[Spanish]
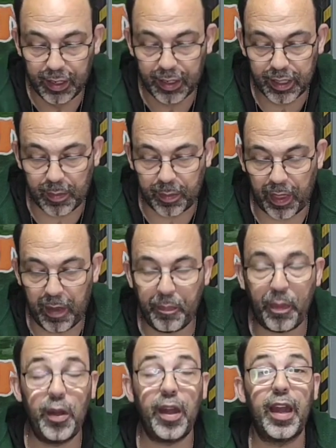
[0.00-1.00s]
¿se
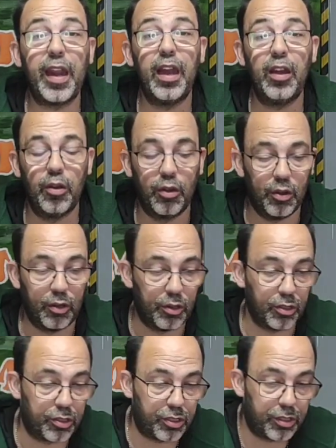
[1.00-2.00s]
pueden poner en
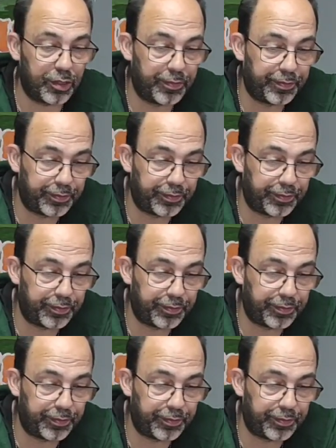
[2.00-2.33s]
los,